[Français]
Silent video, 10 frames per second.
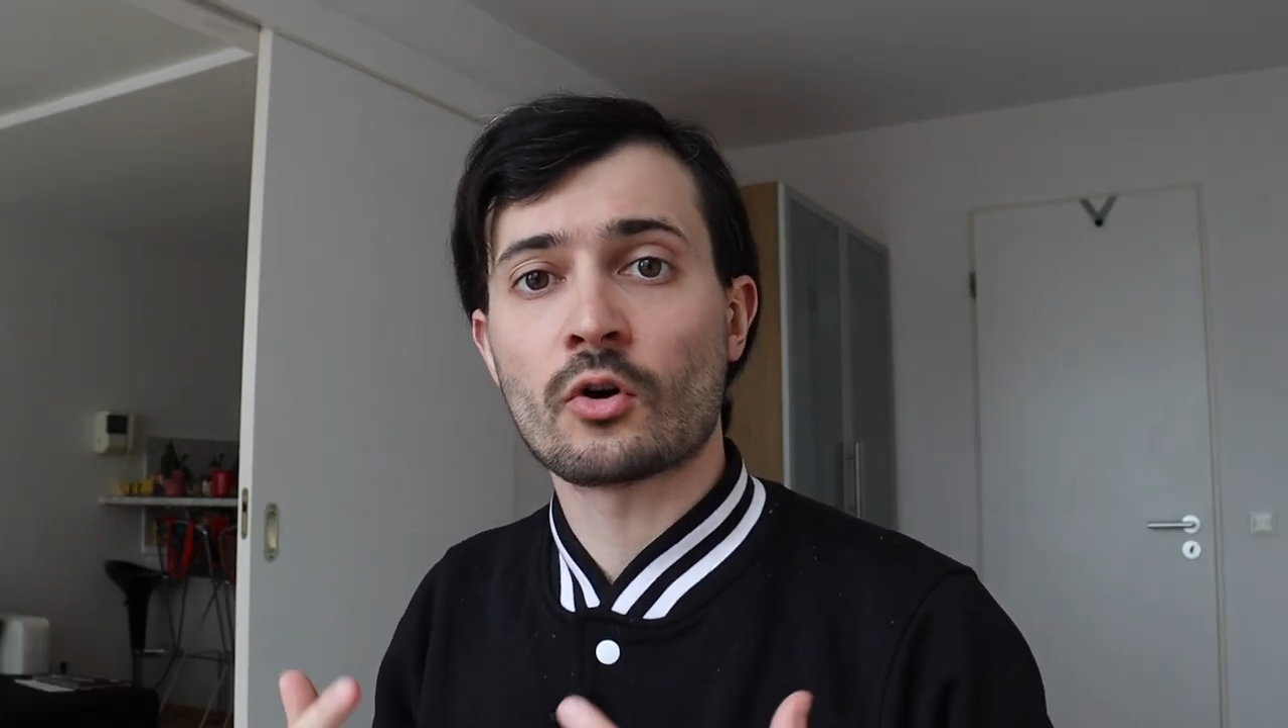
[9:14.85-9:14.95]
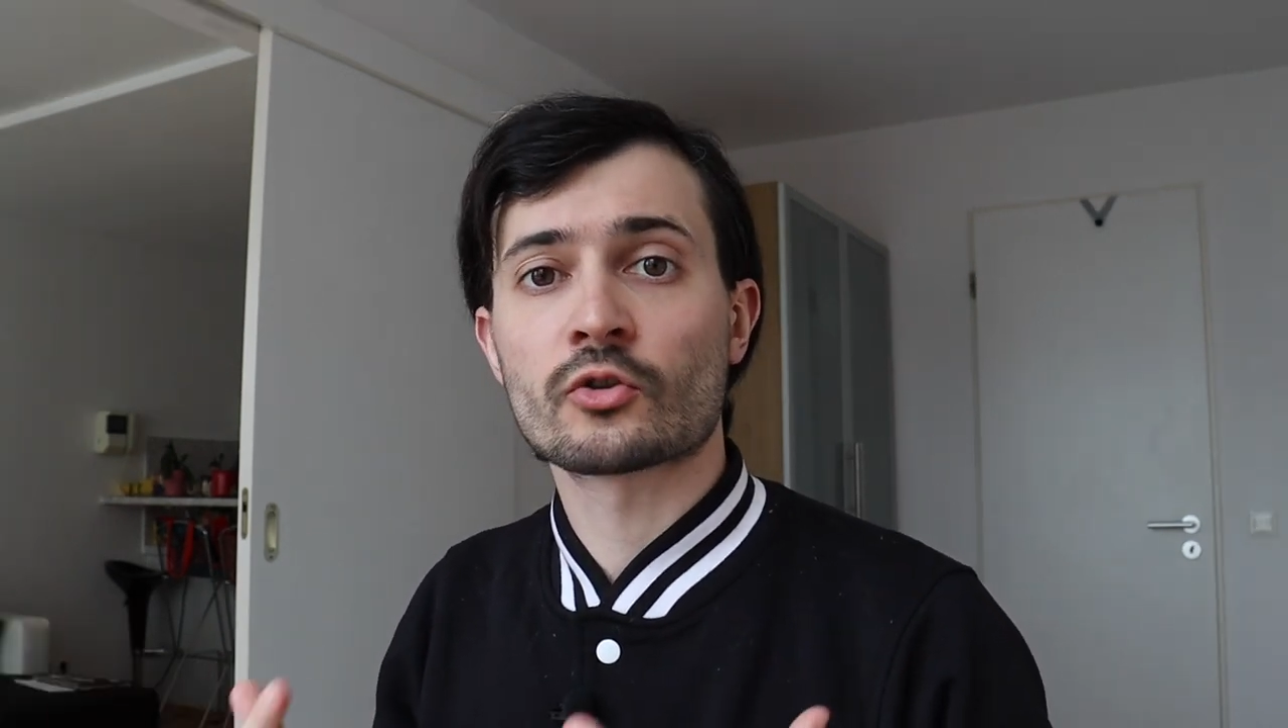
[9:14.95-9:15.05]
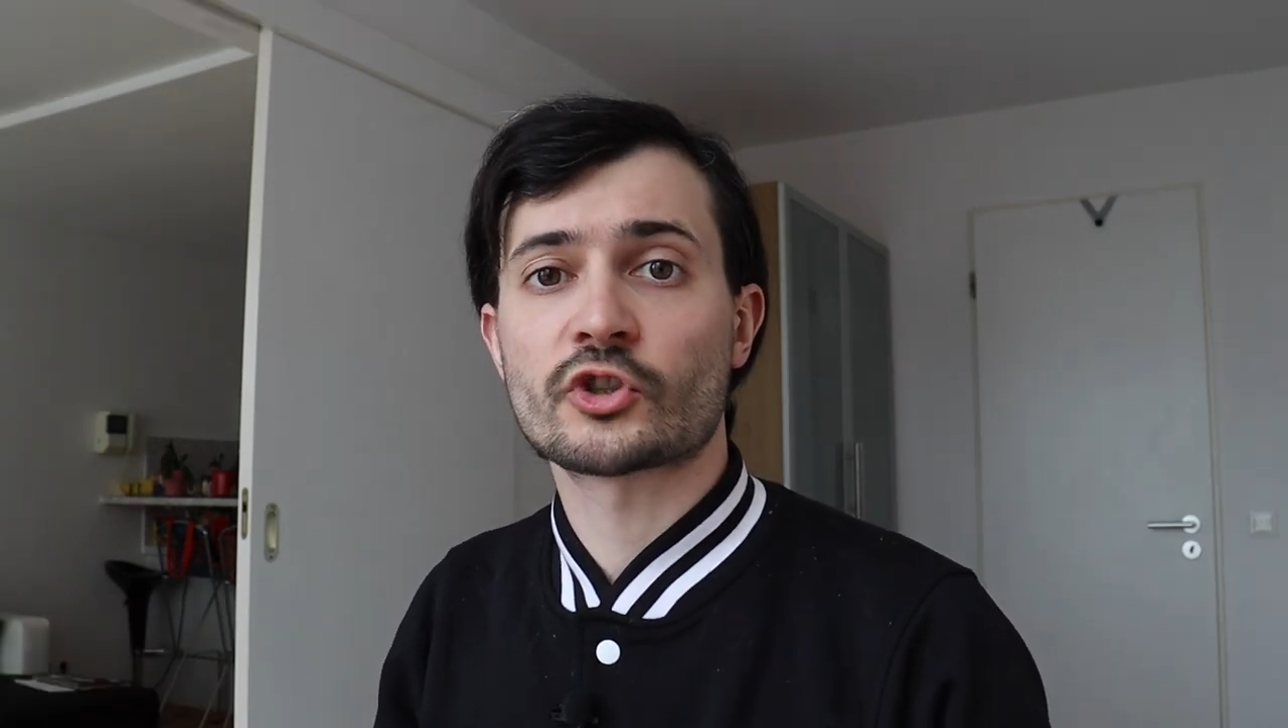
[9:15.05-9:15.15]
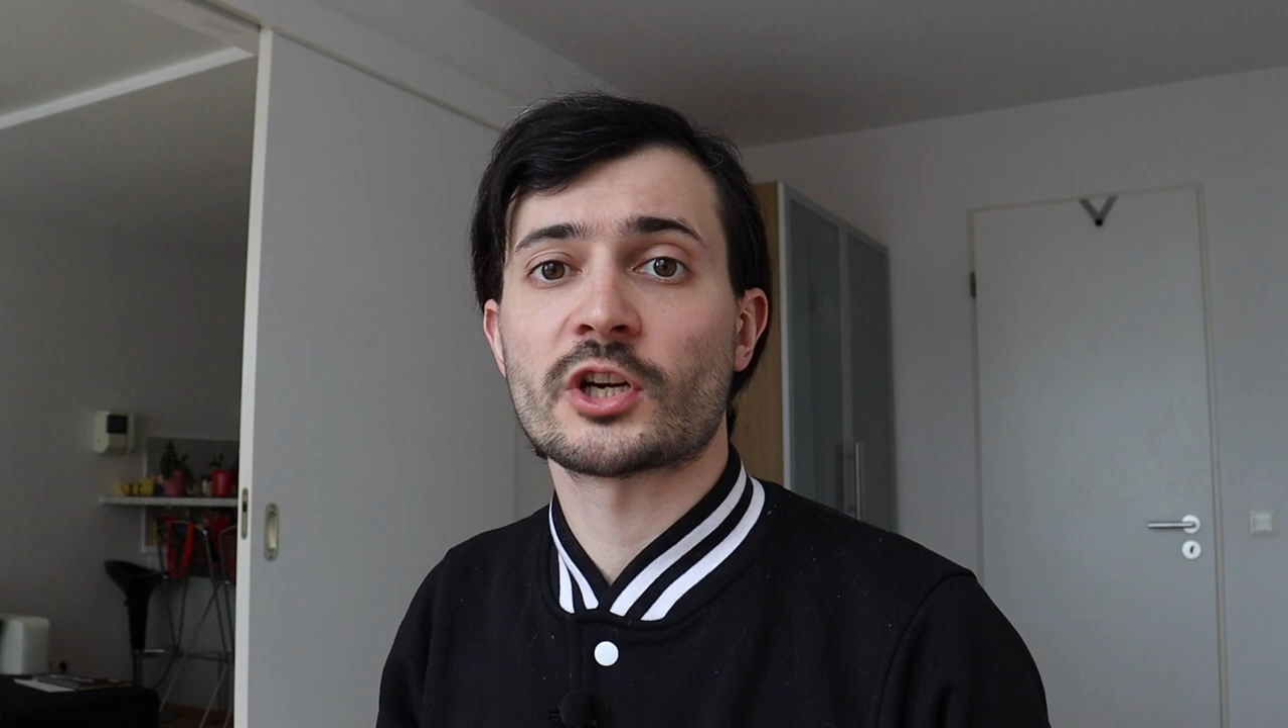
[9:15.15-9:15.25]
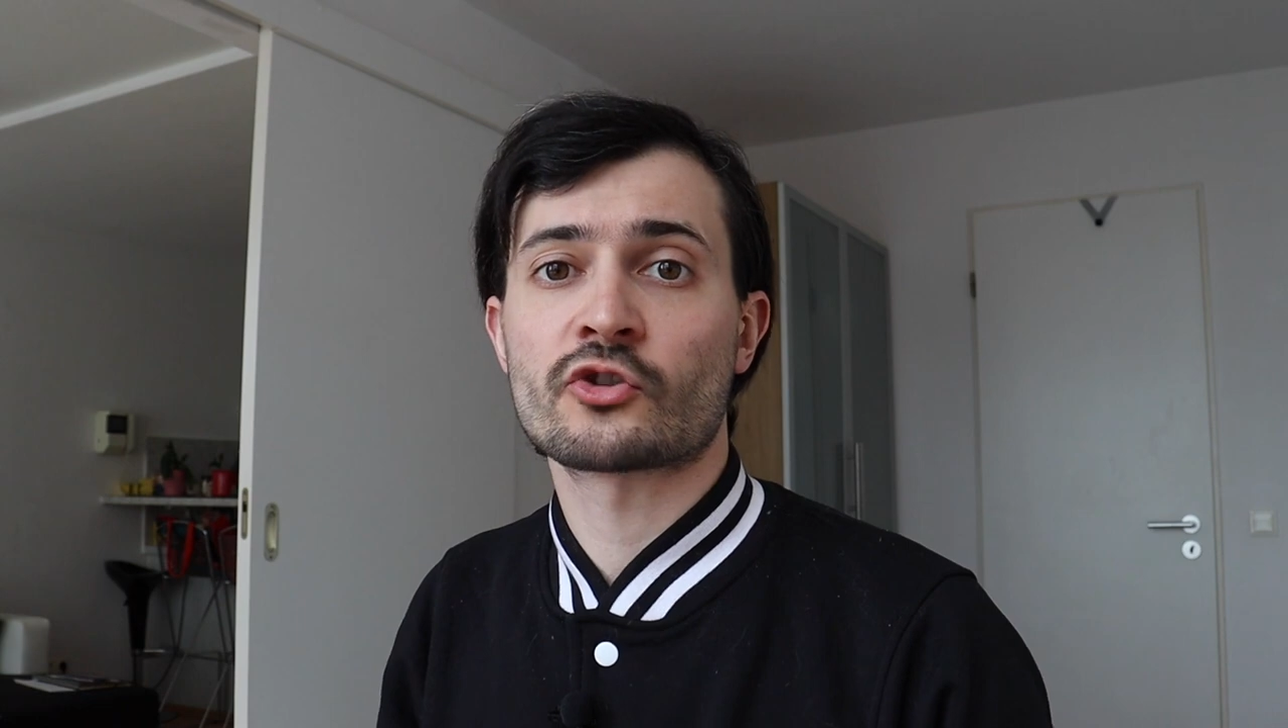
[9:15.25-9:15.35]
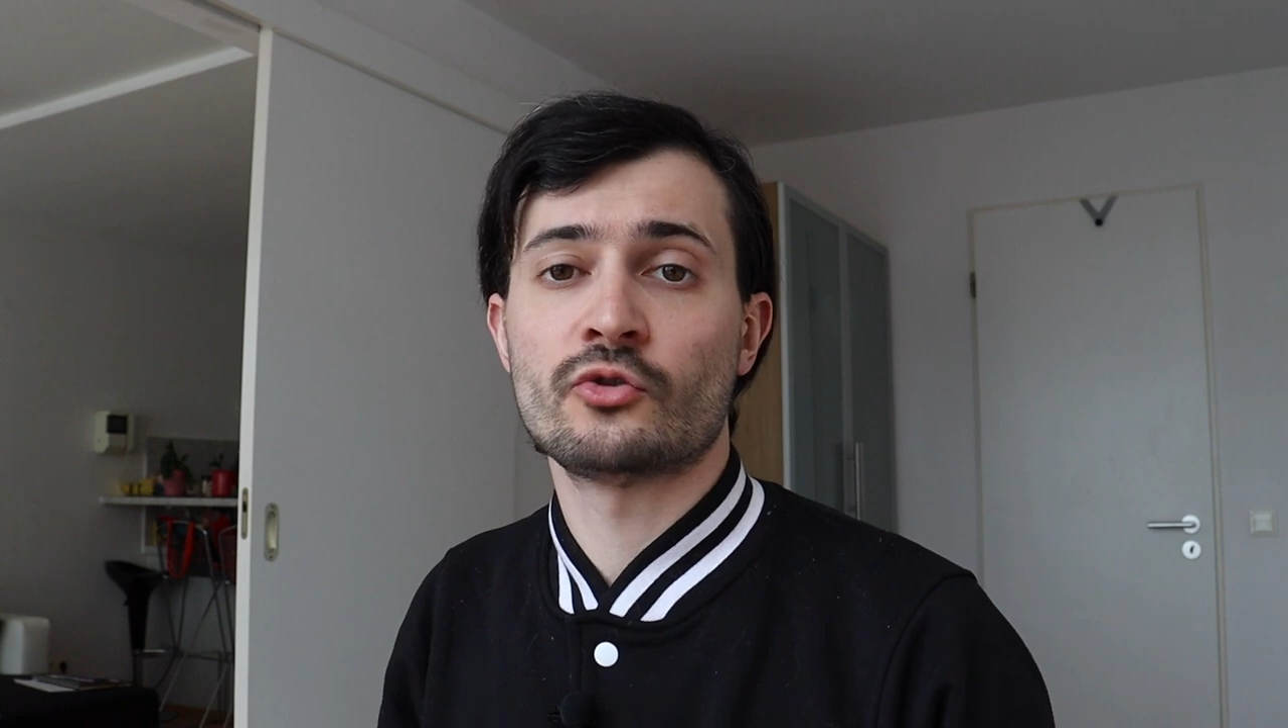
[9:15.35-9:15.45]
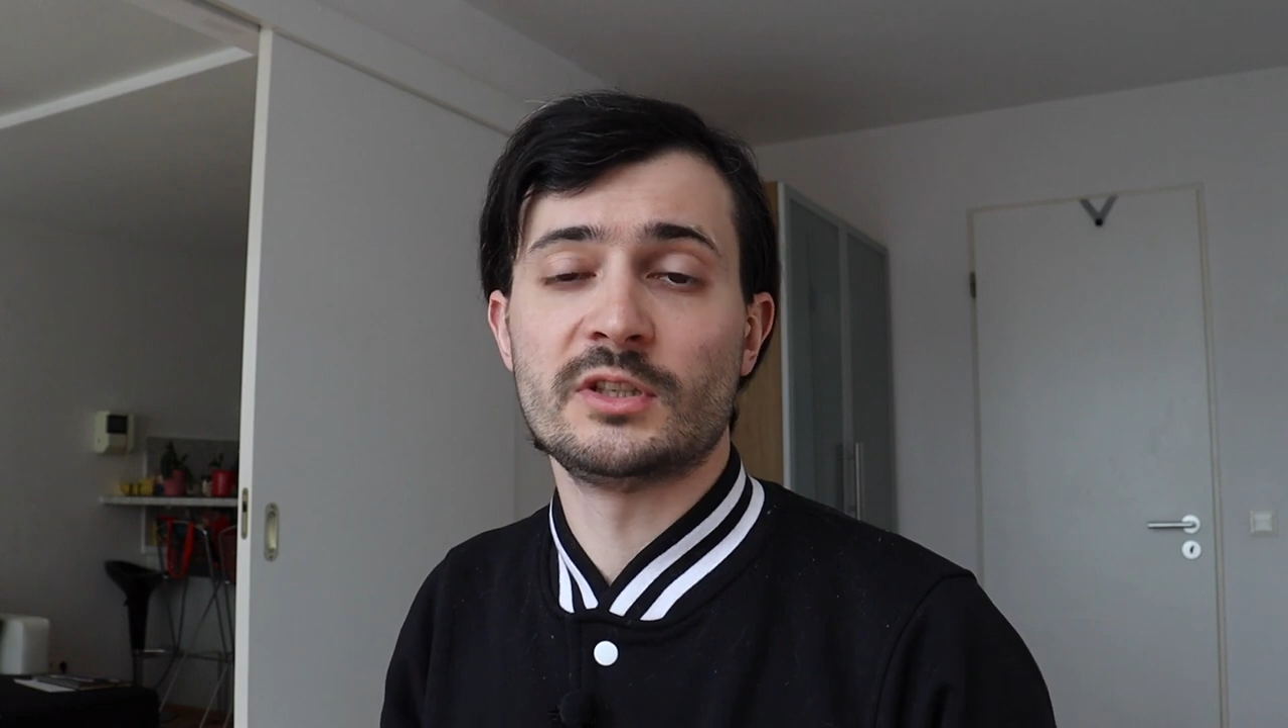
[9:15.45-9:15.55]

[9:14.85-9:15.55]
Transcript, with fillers: en charge de